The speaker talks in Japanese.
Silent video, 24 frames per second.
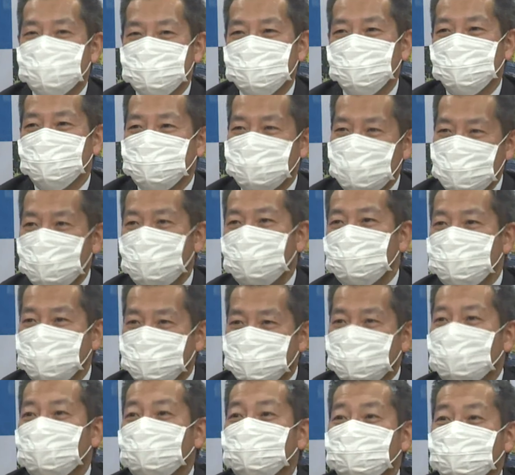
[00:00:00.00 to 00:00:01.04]
すると1000円
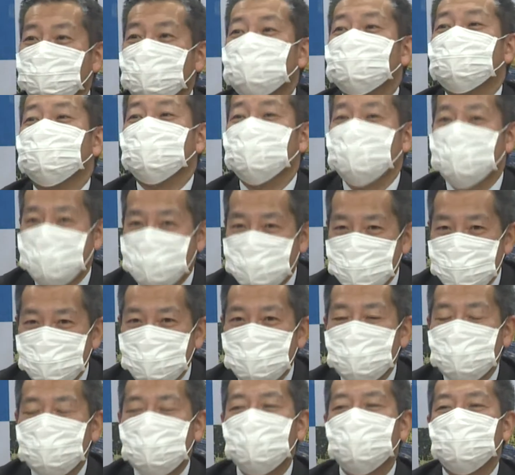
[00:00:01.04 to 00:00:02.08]
2000円いくでしょうし、
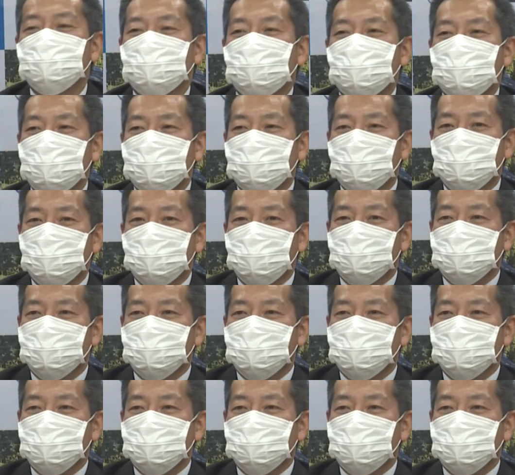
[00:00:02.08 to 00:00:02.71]
なので、